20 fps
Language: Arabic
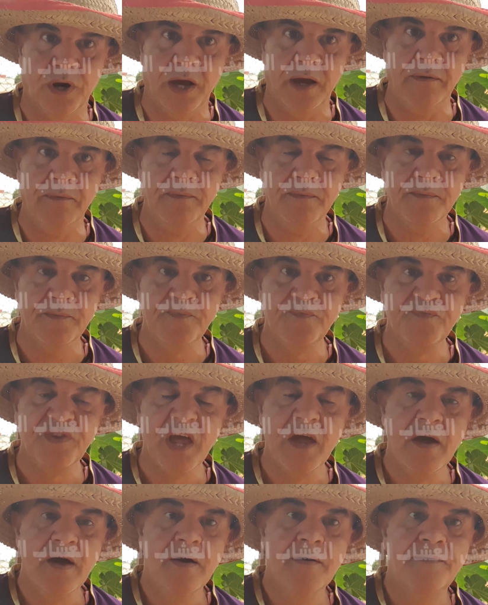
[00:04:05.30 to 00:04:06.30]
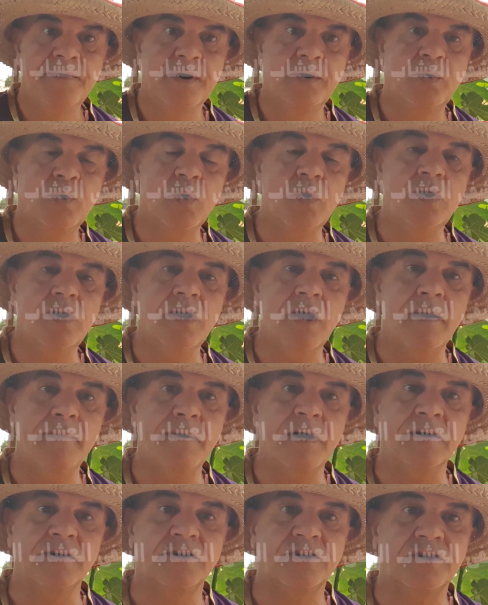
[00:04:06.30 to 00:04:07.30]
كيف؟
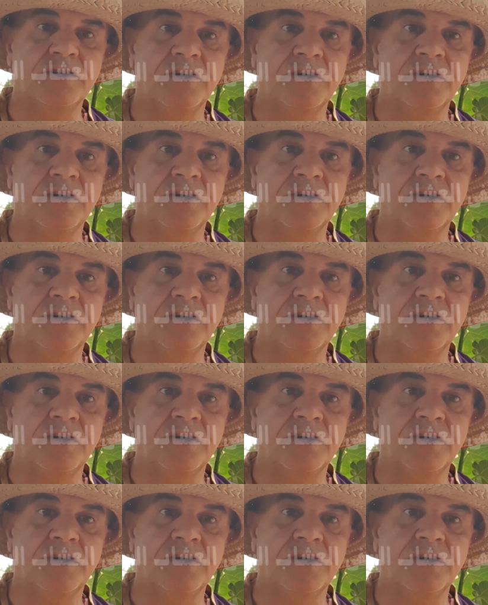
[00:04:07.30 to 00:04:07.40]
فكلما